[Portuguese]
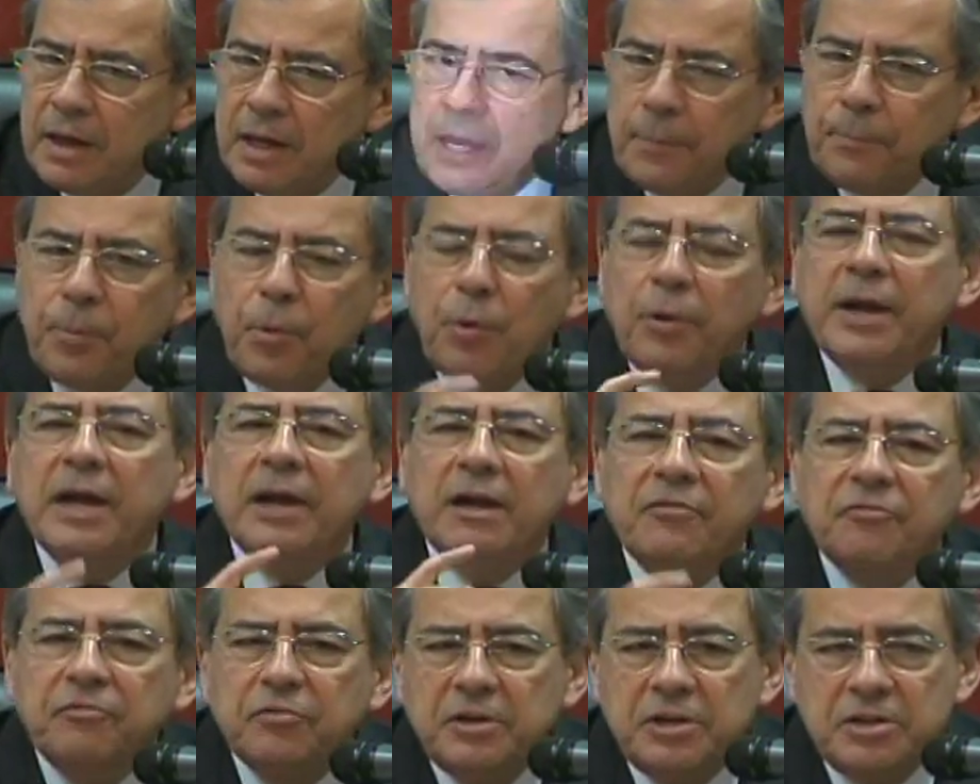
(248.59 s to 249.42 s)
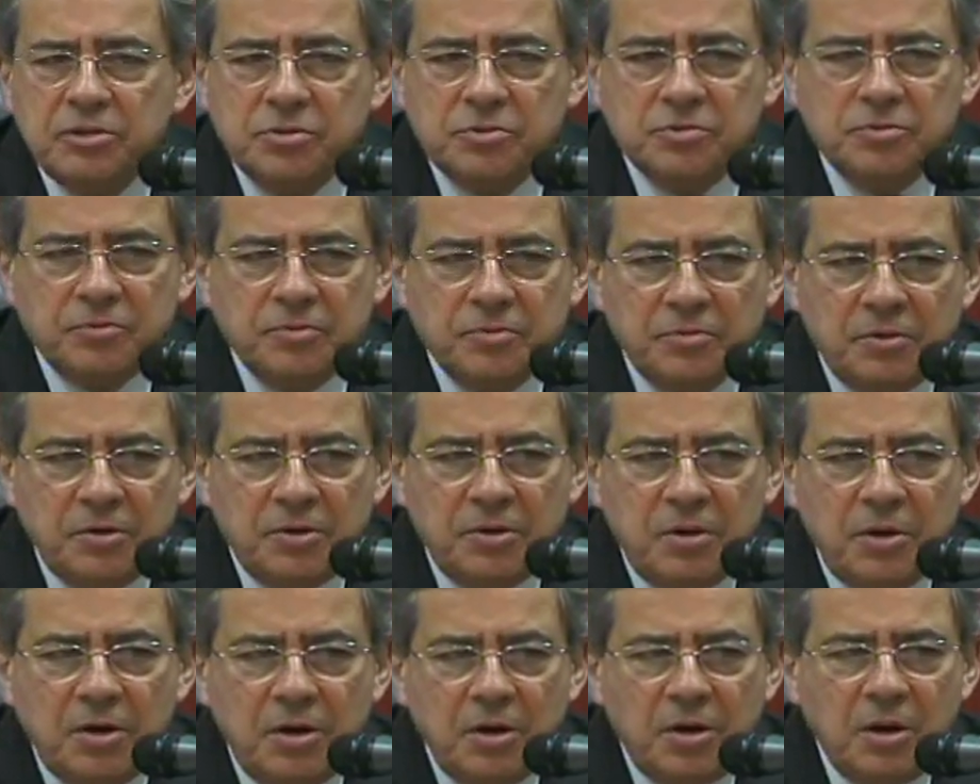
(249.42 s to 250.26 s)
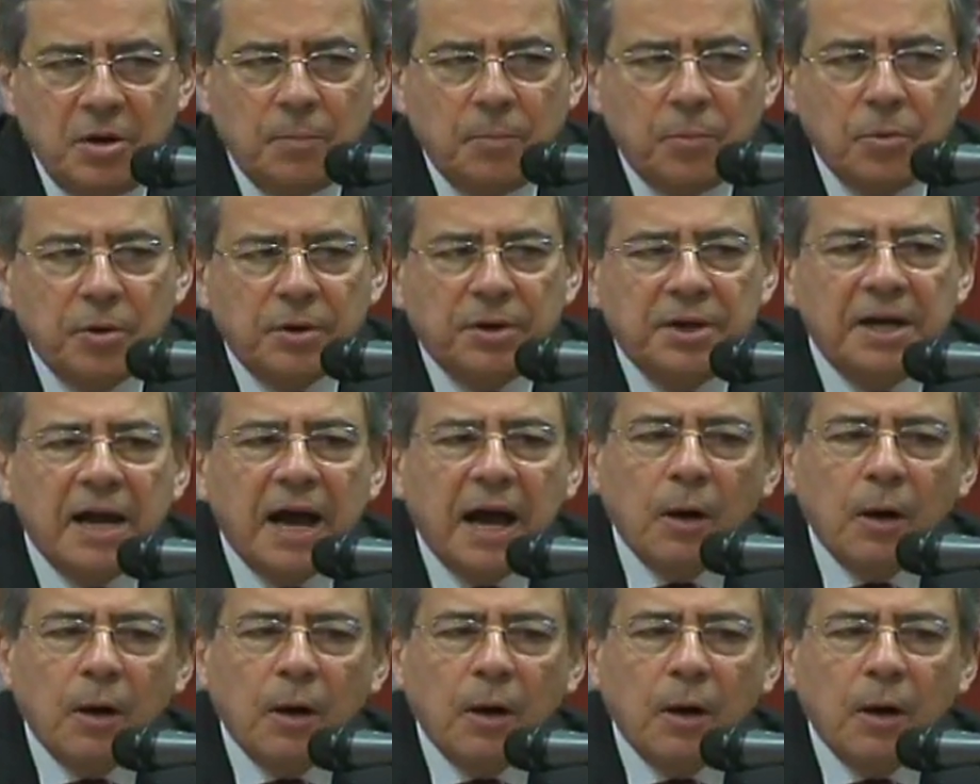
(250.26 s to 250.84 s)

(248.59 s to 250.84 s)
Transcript: E por que, que foi isso? Porque